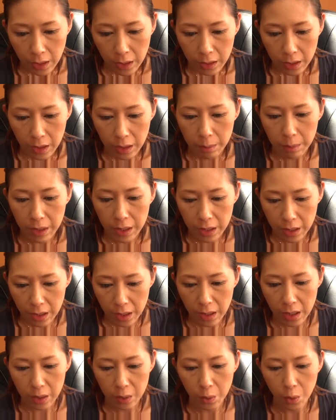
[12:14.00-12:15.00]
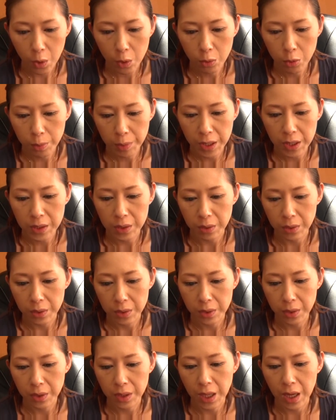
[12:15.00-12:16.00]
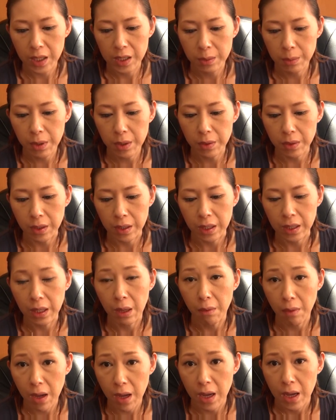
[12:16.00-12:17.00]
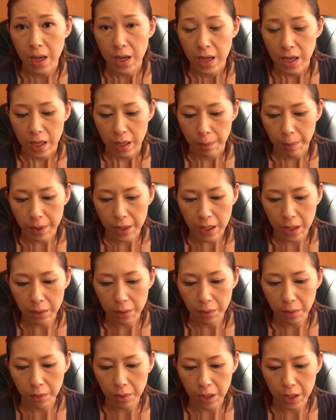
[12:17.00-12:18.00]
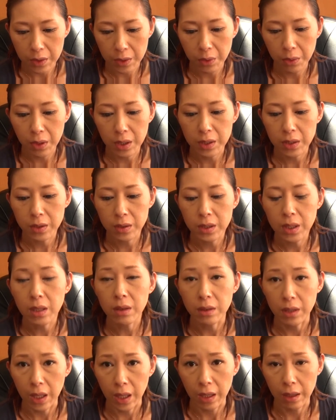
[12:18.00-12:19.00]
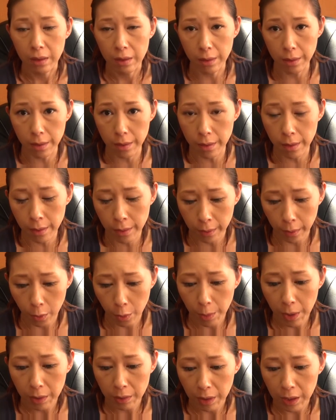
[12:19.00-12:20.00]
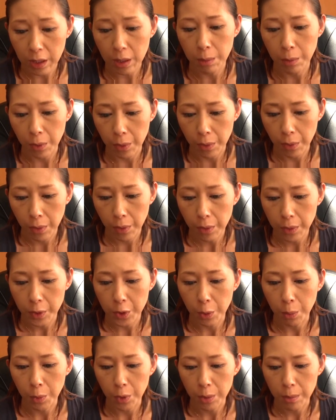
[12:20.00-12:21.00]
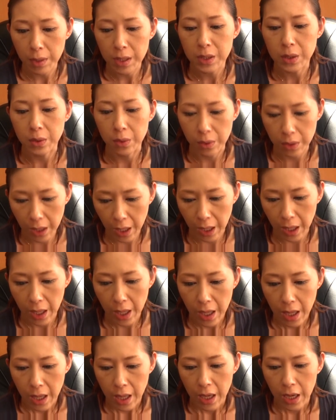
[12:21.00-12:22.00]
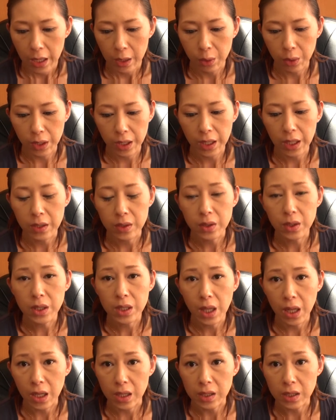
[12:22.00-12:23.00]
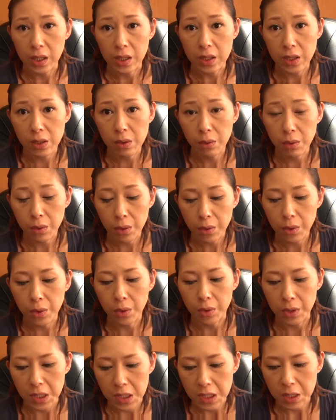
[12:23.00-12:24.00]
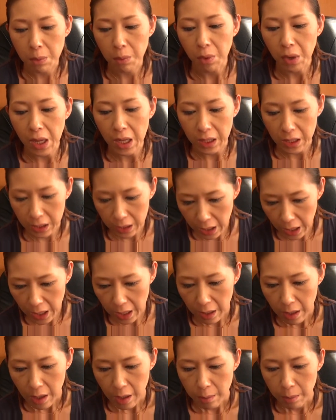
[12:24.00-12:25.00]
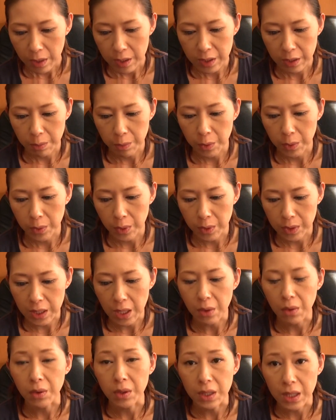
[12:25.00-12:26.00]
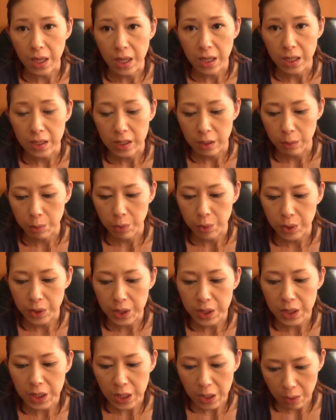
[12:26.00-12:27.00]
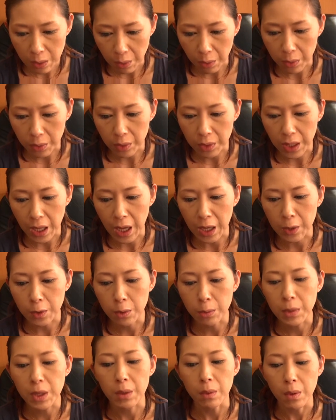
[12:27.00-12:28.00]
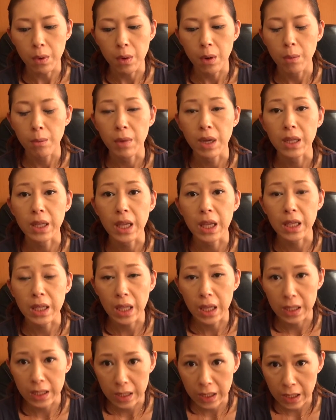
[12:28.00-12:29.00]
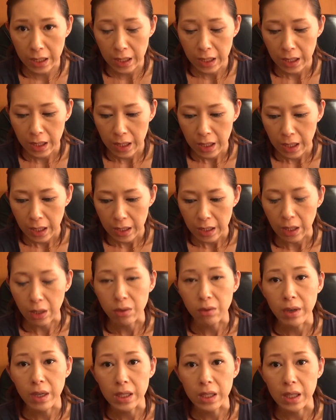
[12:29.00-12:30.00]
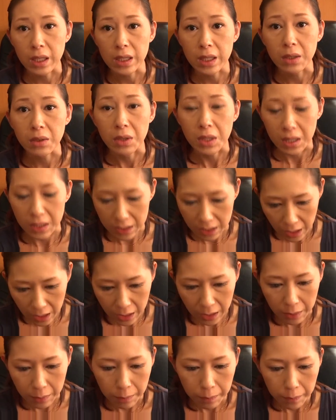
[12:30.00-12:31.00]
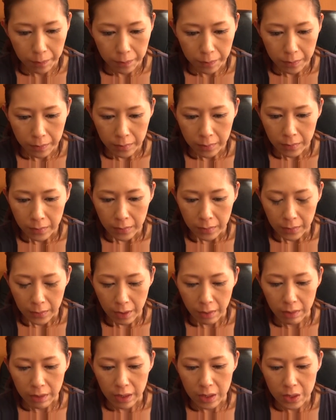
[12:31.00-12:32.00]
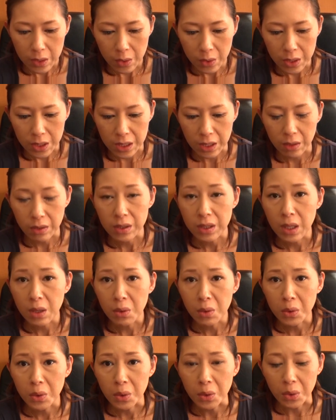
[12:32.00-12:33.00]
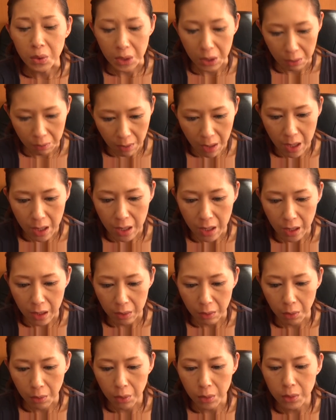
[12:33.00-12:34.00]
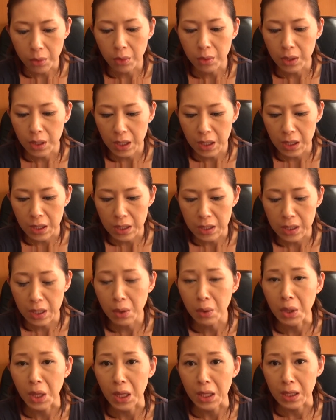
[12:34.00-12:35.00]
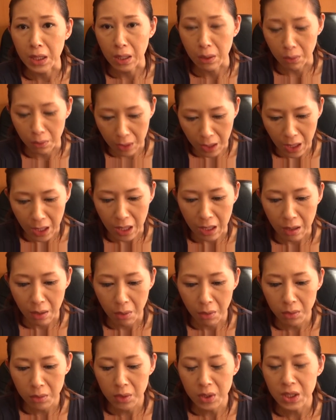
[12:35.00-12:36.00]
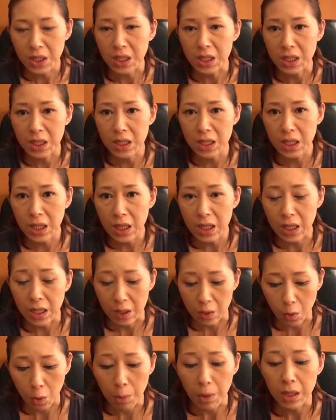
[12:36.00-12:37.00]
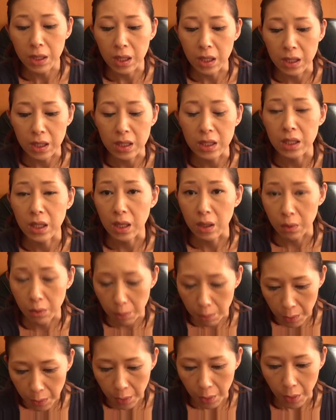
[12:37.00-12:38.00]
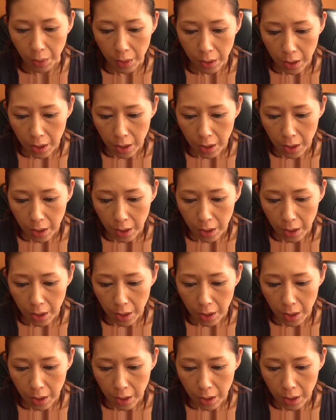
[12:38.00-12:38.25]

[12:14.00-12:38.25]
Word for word: で今から、えっと、ホームページを作り始める方はやっぱりあの画像が少なくて困る方も多いと思いますので、えっと、気がついたら写真を撮るようにしてもらって、まあ、自分のサロンや自分自身のほどに歩みを、まあ、データに蓄えていってください。で私の自宅サロンの時は、えっと、本当にゼロだったので本当に写真にかなり困ったんですけれども